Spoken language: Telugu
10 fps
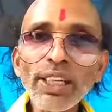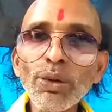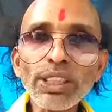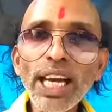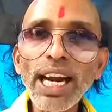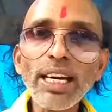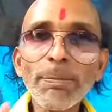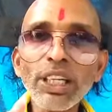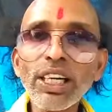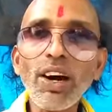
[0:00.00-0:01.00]
గంటకు ఒకసారి ఆ
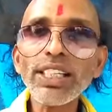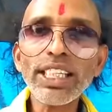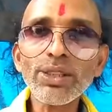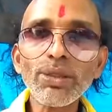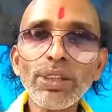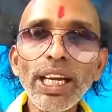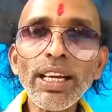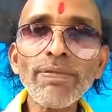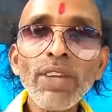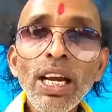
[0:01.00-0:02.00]
నెంబర్కి కాల్ చేస్తుంటే